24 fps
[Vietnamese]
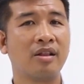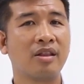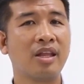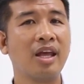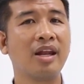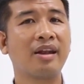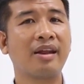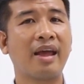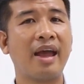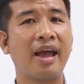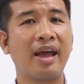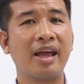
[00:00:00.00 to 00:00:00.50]

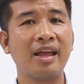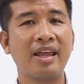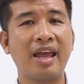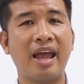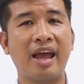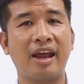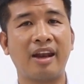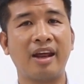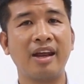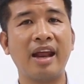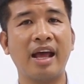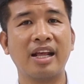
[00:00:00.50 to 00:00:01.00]
thiết kế cái
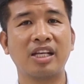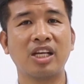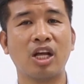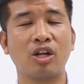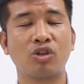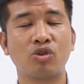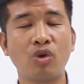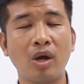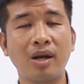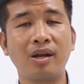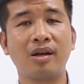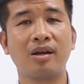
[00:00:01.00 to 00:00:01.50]
nhà đấy để
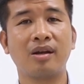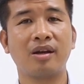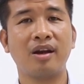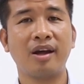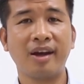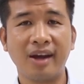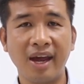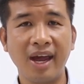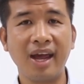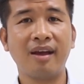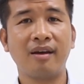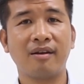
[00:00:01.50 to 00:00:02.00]
sản xuất nó
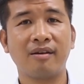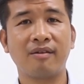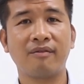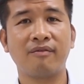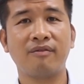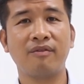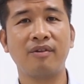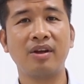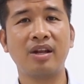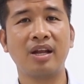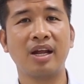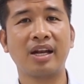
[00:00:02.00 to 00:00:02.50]
khác
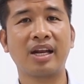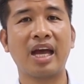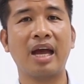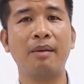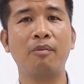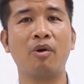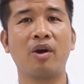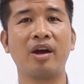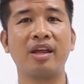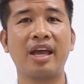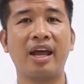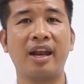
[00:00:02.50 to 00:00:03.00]
với thiết kế
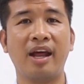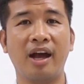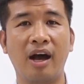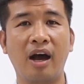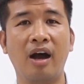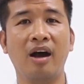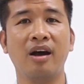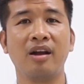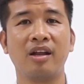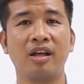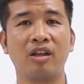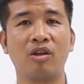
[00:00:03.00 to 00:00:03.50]
một cái nhà để
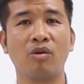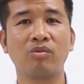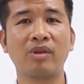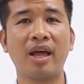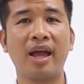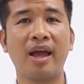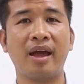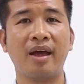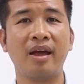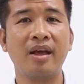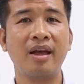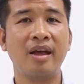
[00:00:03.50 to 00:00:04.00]
ở thì chúng
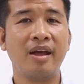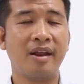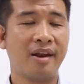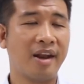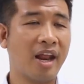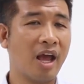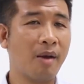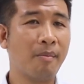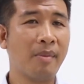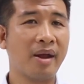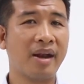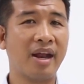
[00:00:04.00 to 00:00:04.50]
ta
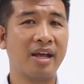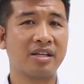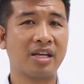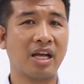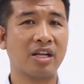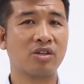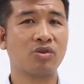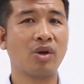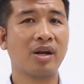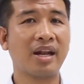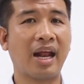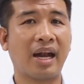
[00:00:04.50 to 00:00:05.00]
nếu mà để
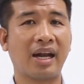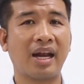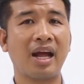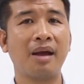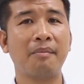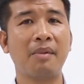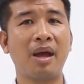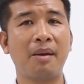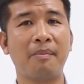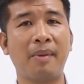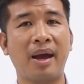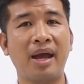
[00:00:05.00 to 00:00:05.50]
sản xuất đặt
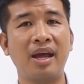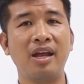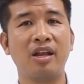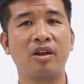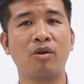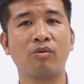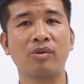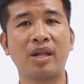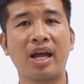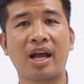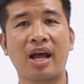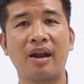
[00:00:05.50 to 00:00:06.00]
các bệ máy thì
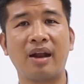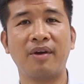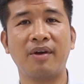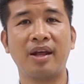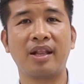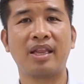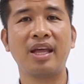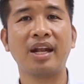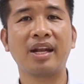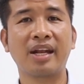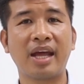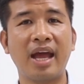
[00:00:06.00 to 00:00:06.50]
chúng ta phải
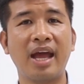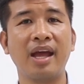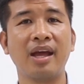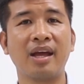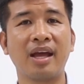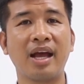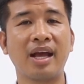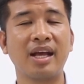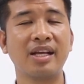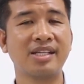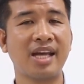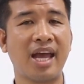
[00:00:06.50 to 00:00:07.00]
thiết kế
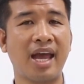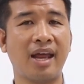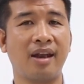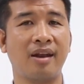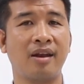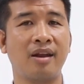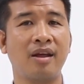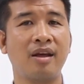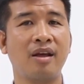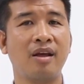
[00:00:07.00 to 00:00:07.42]
các cái sàn